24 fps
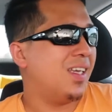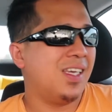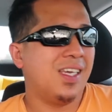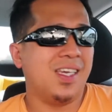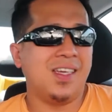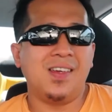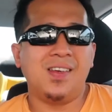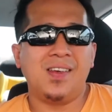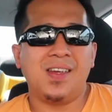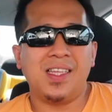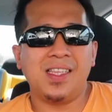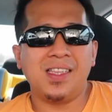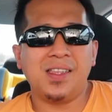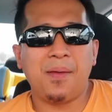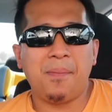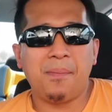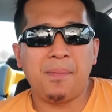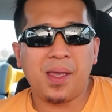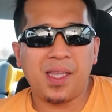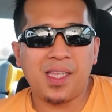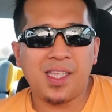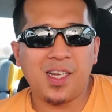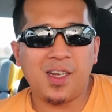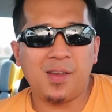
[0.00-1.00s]
here in the
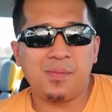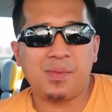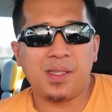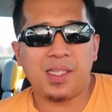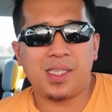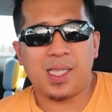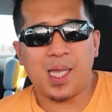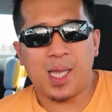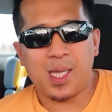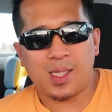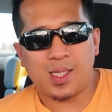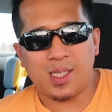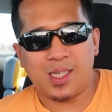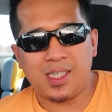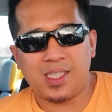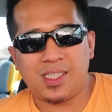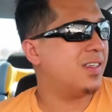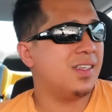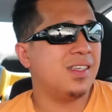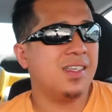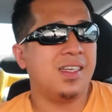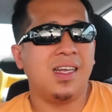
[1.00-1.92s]
middle of the desert.